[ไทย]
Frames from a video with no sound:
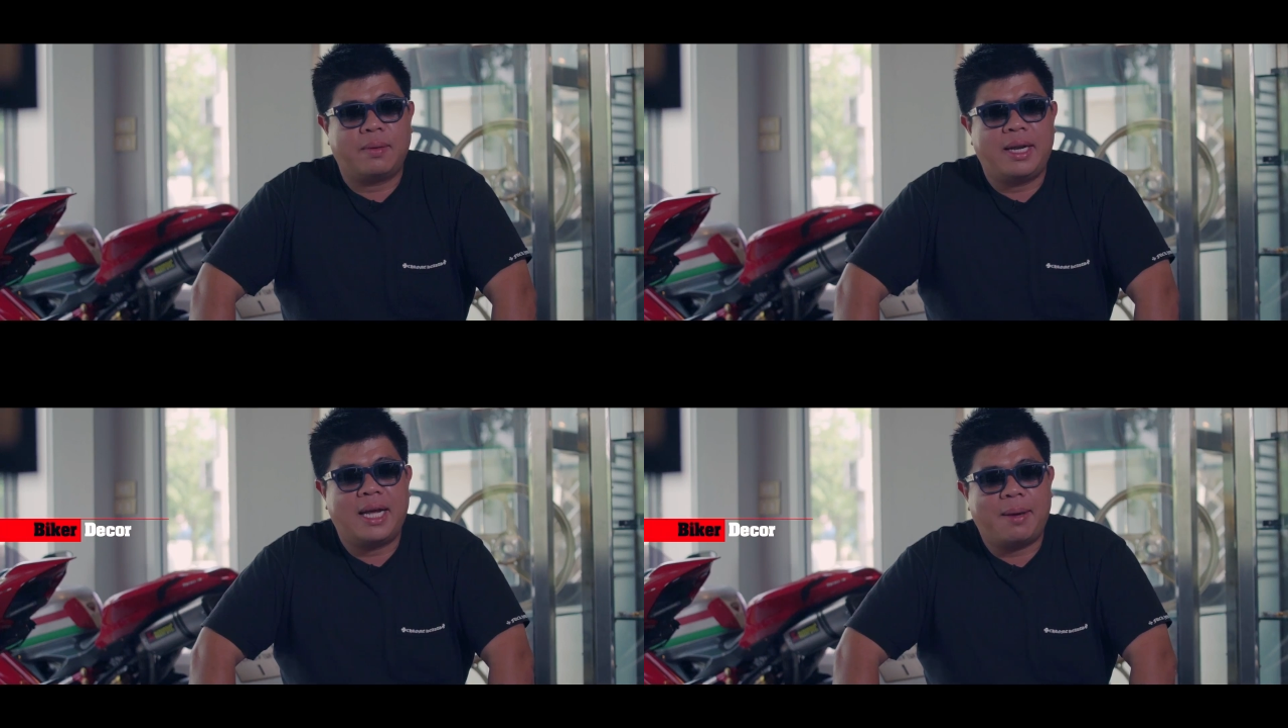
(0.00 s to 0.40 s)
เอ็ม
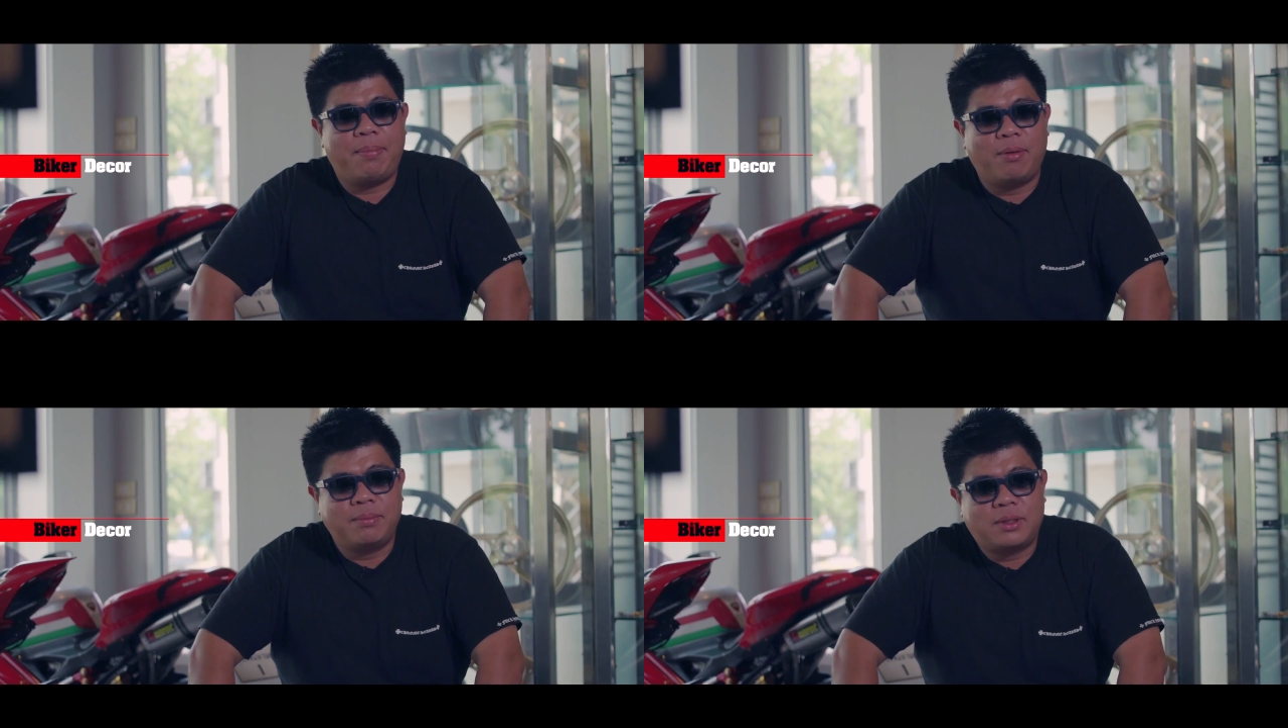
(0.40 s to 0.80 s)
พี เค Concept นะครับ
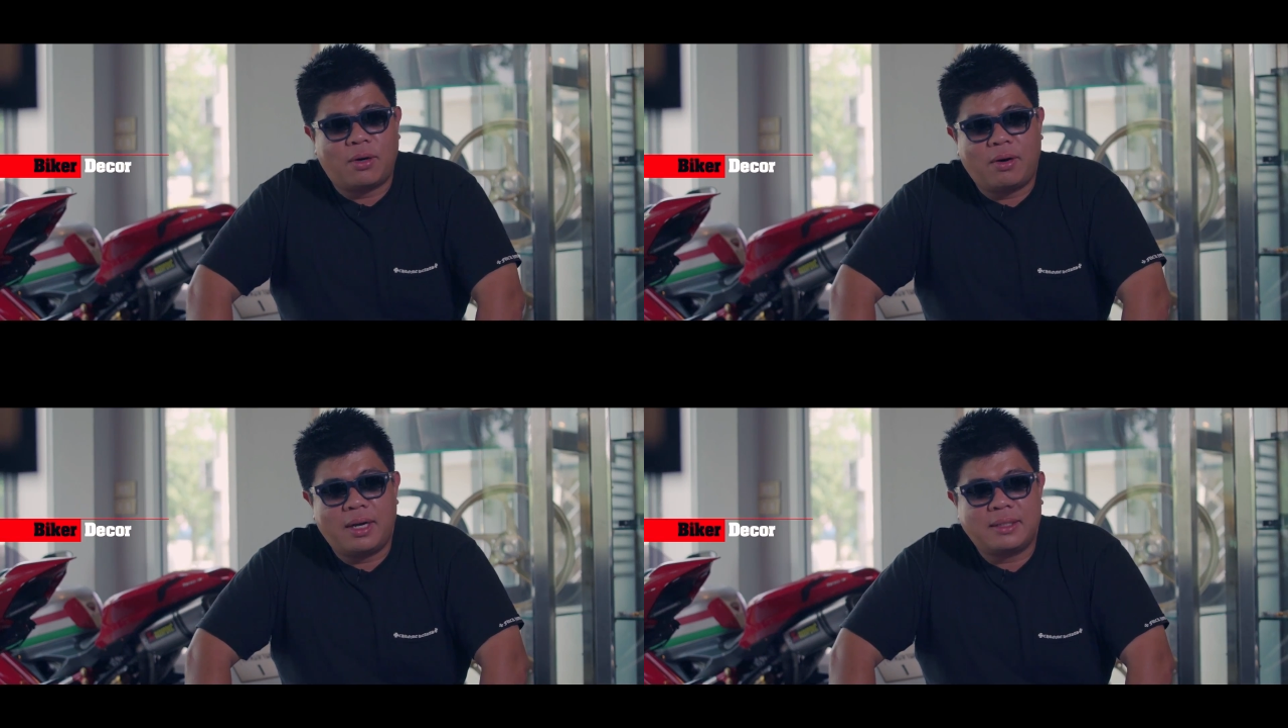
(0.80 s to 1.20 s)
ผม
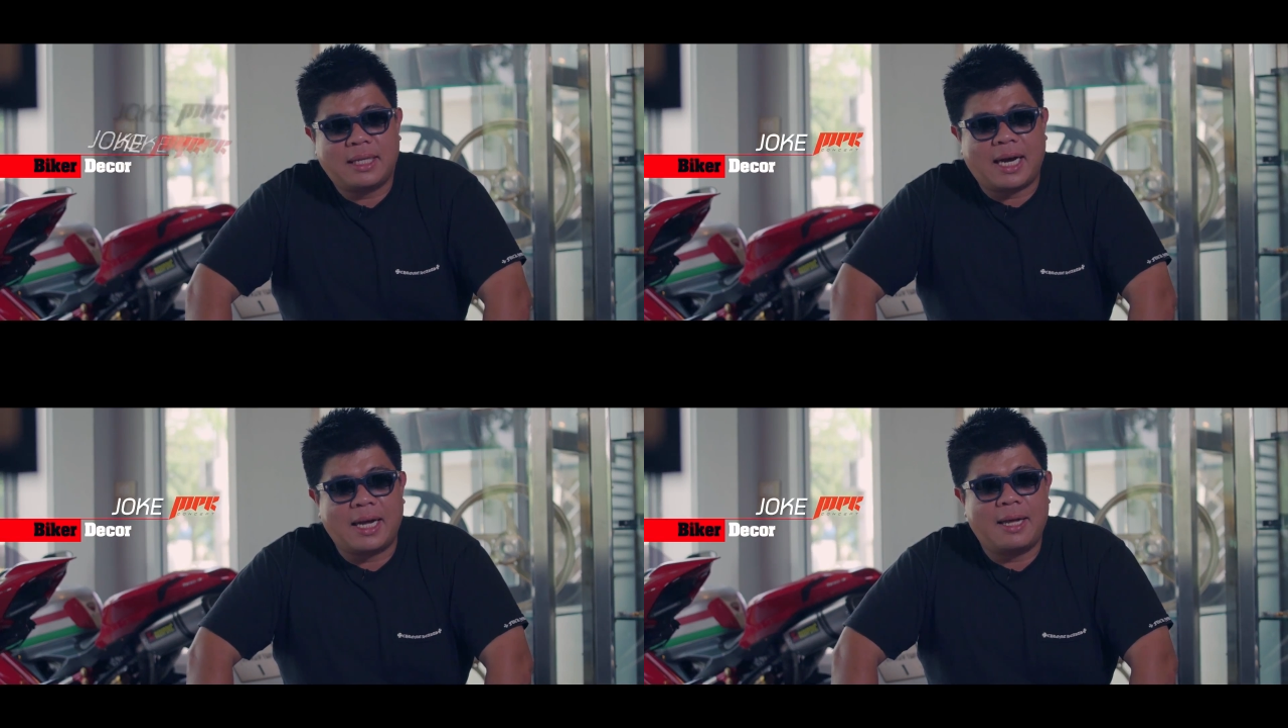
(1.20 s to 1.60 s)

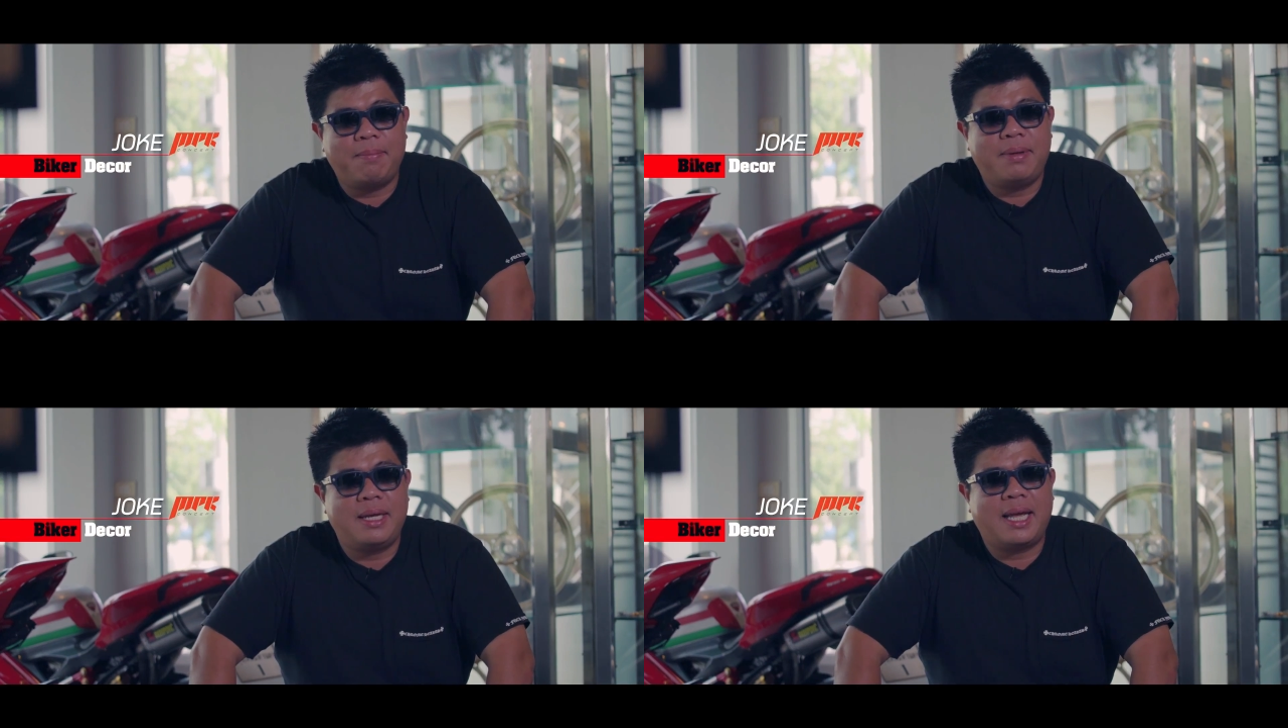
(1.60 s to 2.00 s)
ตัว วี โฟ
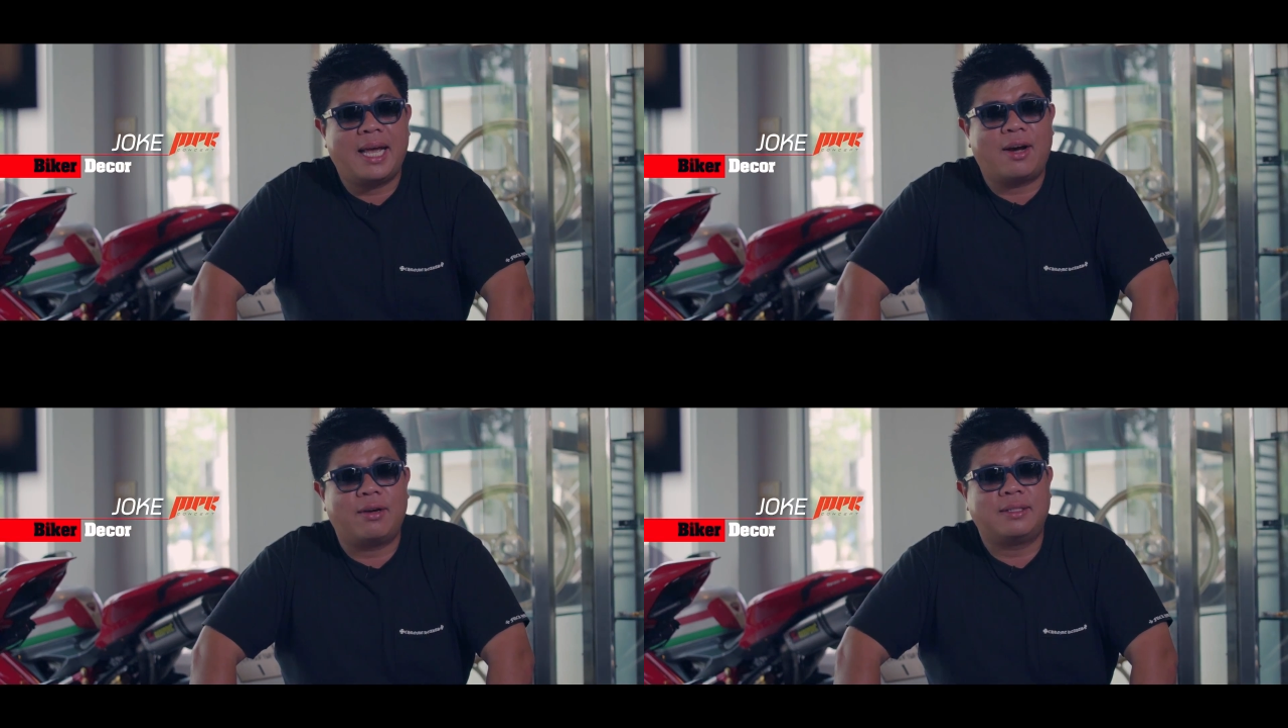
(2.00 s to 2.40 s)
ร์
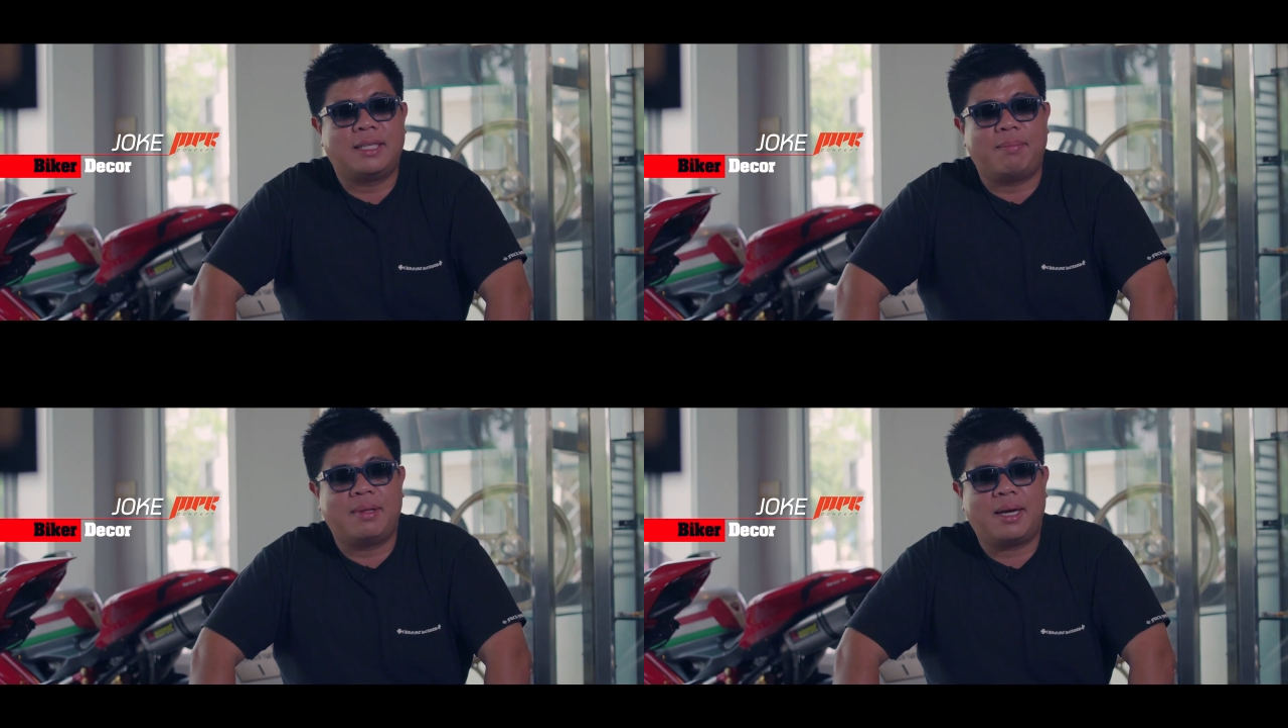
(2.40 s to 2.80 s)
ของ